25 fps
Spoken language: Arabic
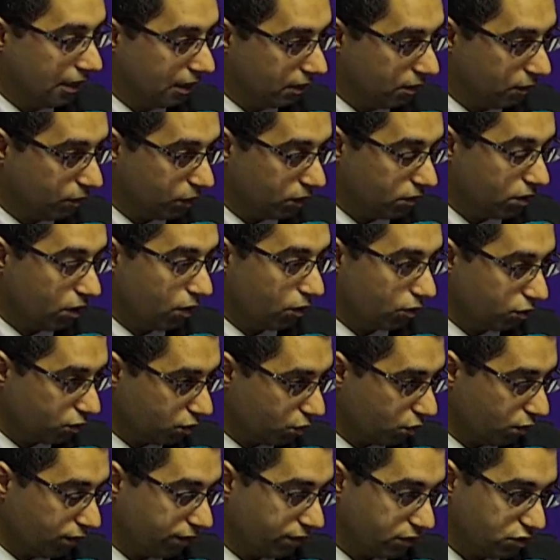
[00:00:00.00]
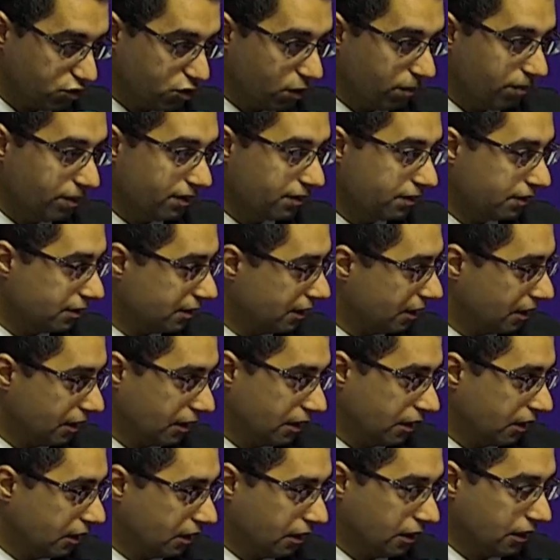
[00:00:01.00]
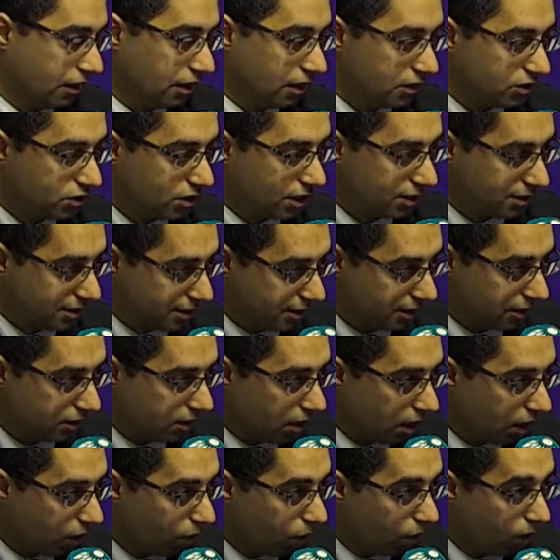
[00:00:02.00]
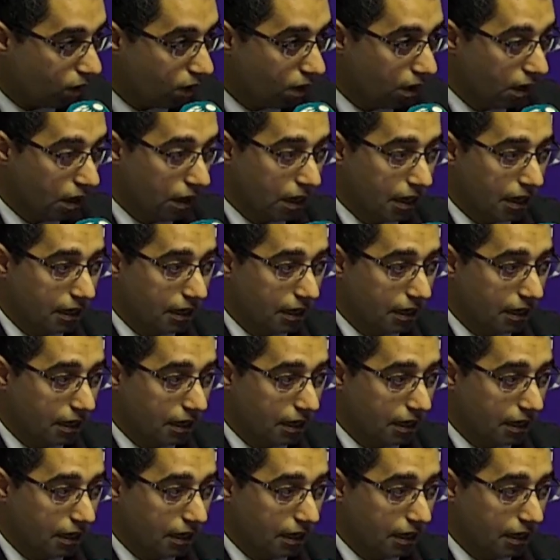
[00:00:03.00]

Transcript: الذي وضعته في جعبة آه، لجنة سيداو